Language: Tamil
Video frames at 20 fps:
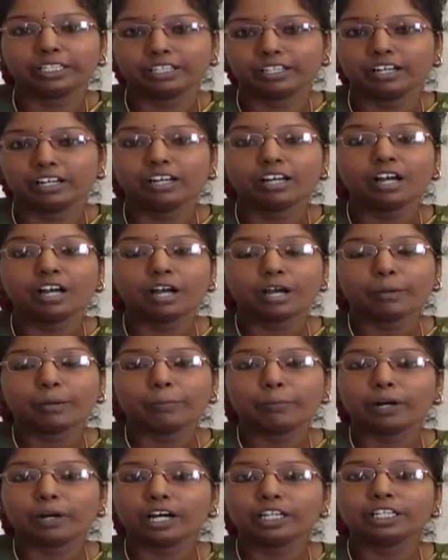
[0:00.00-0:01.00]
பாதாம்
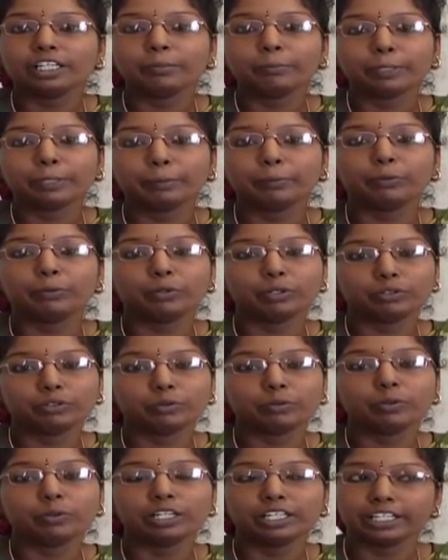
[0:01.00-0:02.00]
பருப்பு ஒன்று ரெண்டு
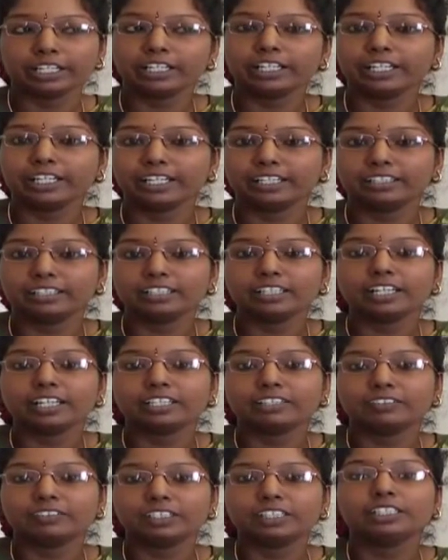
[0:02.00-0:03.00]
எடுத்து அதை வந்து
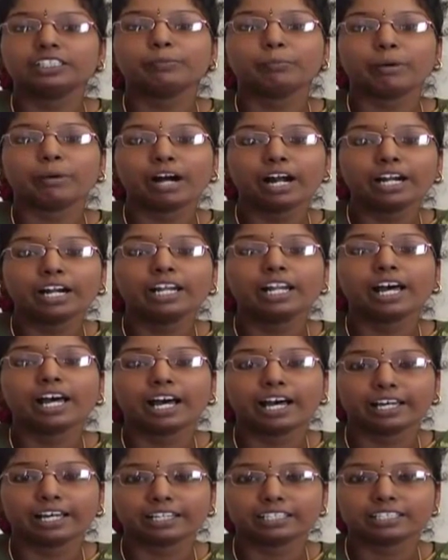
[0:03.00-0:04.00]
பாலில் அரைச்சி உங்கள்
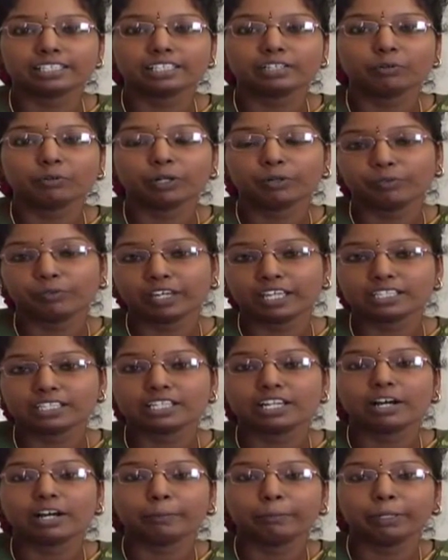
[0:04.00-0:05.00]
ஃபேஸில் அப்ளை பண்ணிவிட்டு
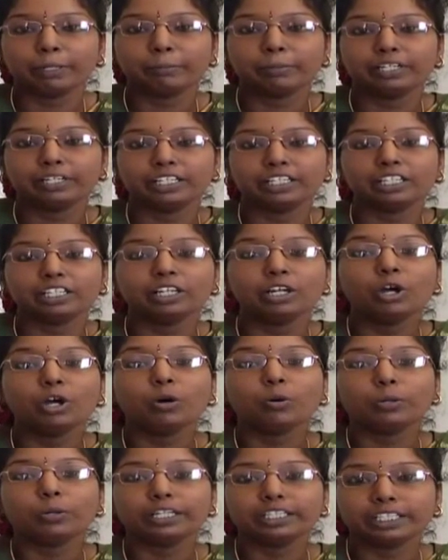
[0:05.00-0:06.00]
ஒரு டென் மினிட்ஸ்
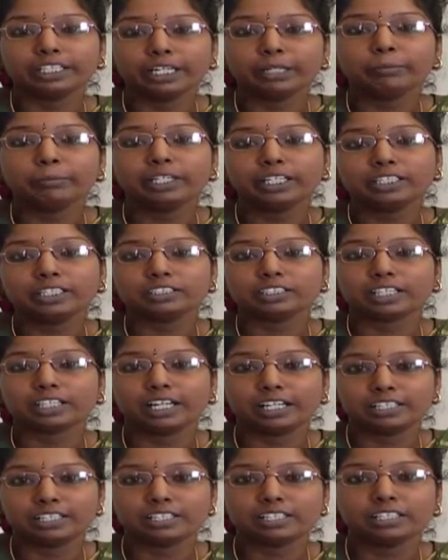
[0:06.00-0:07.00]
கழித்து நீங்கள் உங்களோட
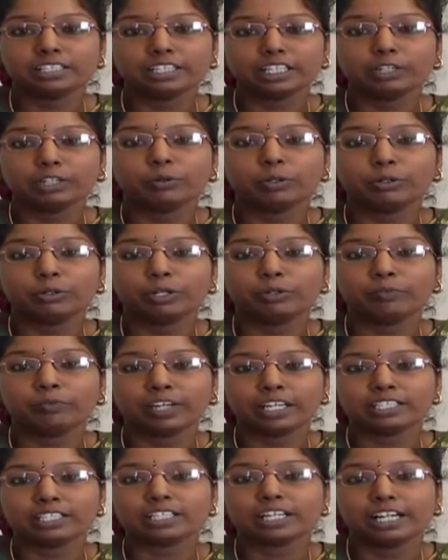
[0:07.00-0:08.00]
ஃபேஸை கழுவுனீங்க
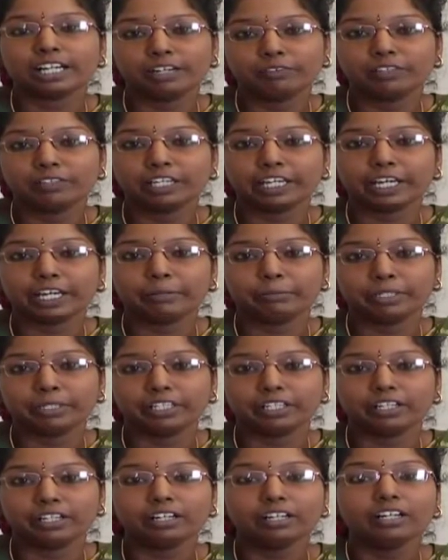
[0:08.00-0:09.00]
அப்படின்னா உங்கள்
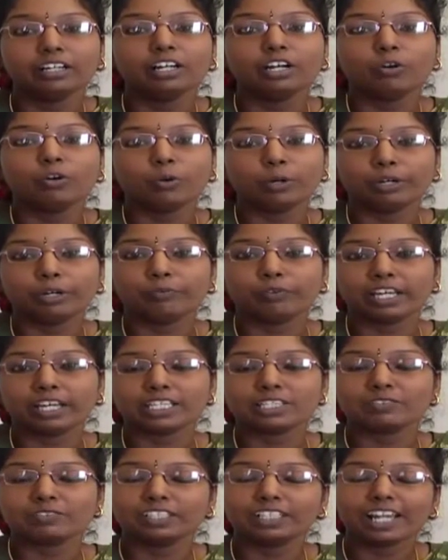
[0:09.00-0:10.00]
ஃபேஸ் வந்து நல்லா பிரைட்
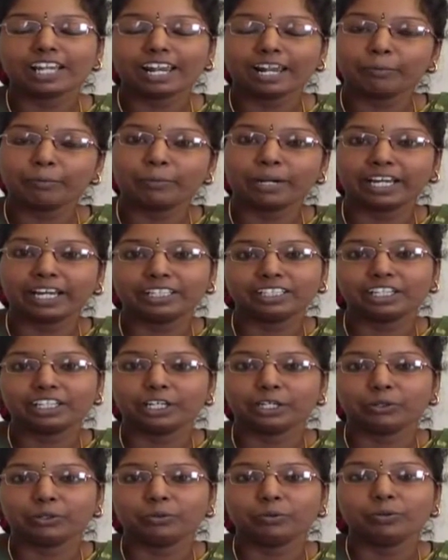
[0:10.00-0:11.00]
ஆயிரும் உங்களுக்கு இந்த
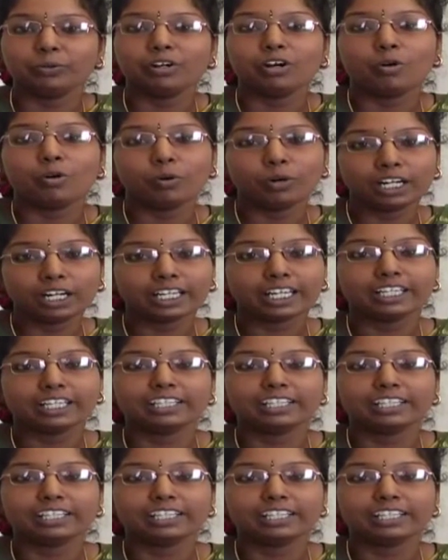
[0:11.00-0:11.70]
நல்ல டிஃப்ரென்ஸ் தெரியும்